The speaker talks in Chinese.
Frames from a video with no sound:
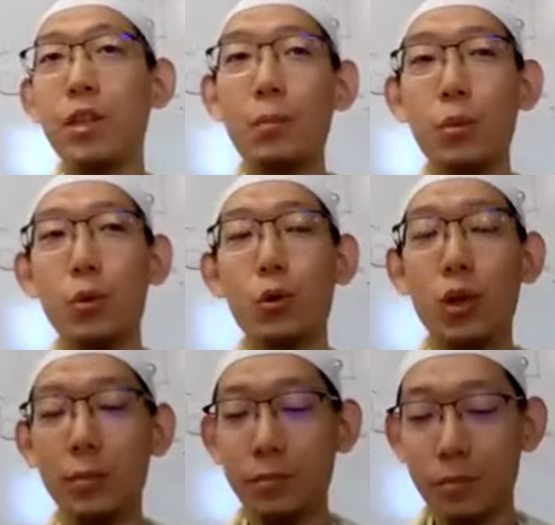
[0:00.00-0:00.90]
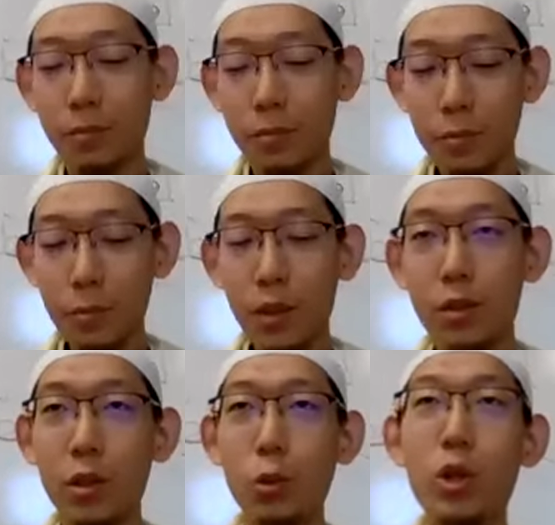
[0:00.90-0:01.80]
那比如说，
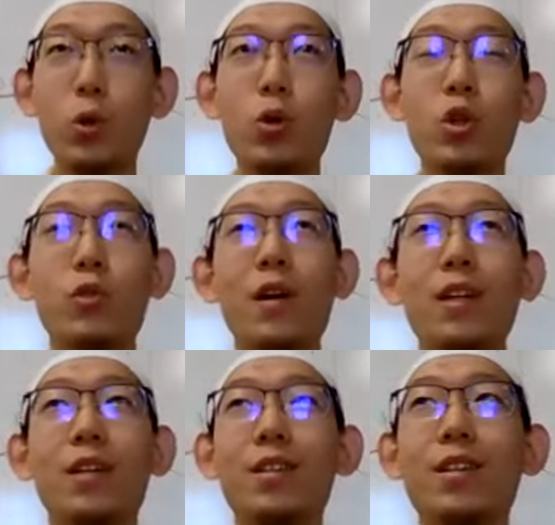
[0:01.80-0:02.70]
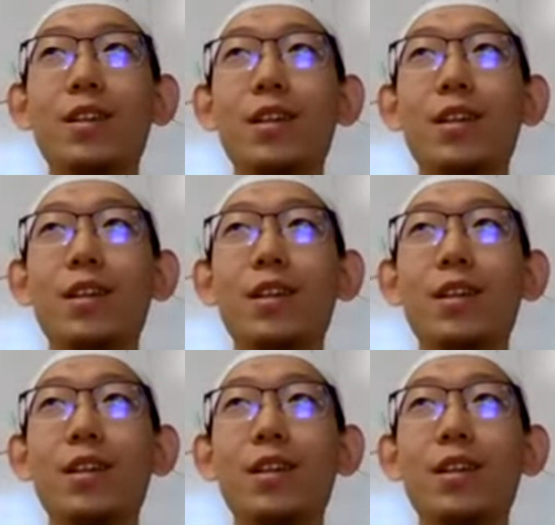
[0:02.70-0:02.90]
比如月收入十万的，